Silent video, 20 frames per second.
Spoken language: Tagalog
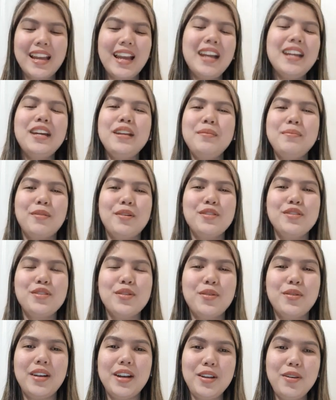Ayan po.
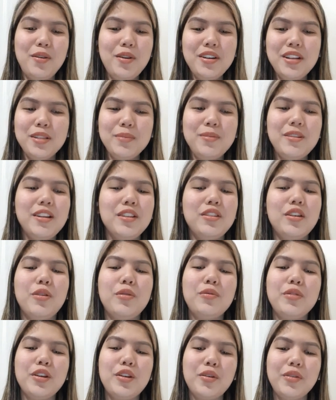So, ngayong oras po na
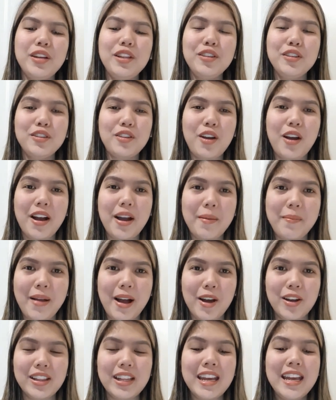to, we're going to talk
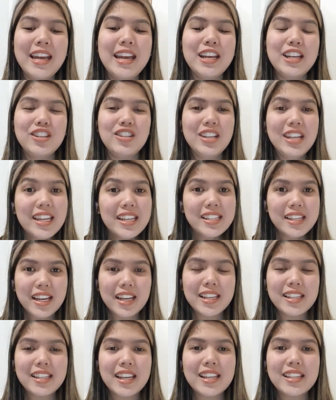about
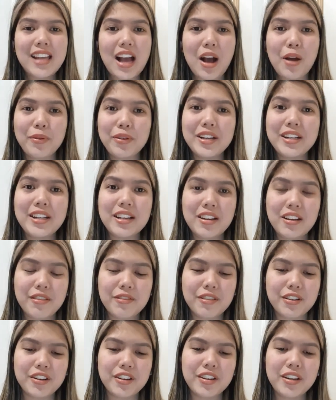Jesus as our
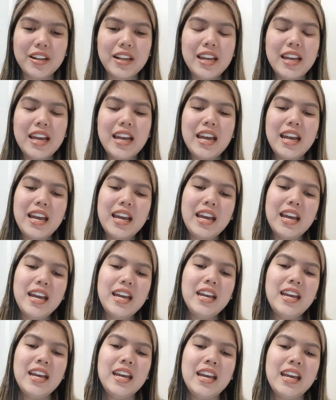deliverer.
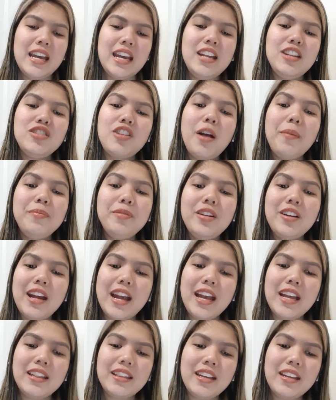In chapter
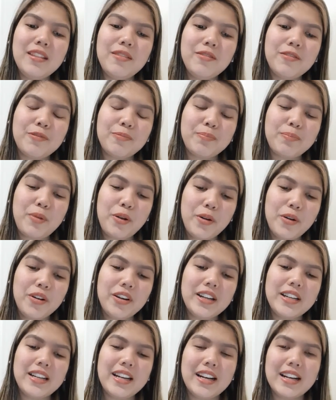18
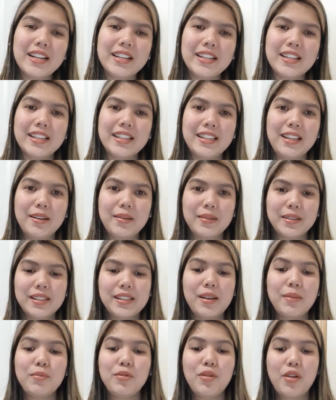po ng, ng
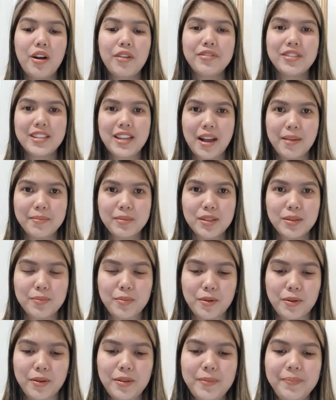sa book of Psalms
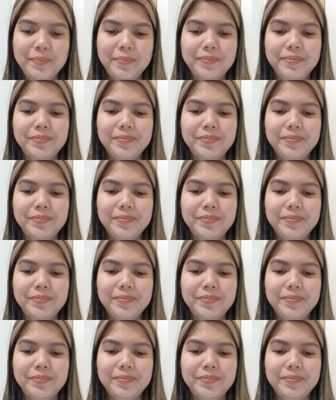po,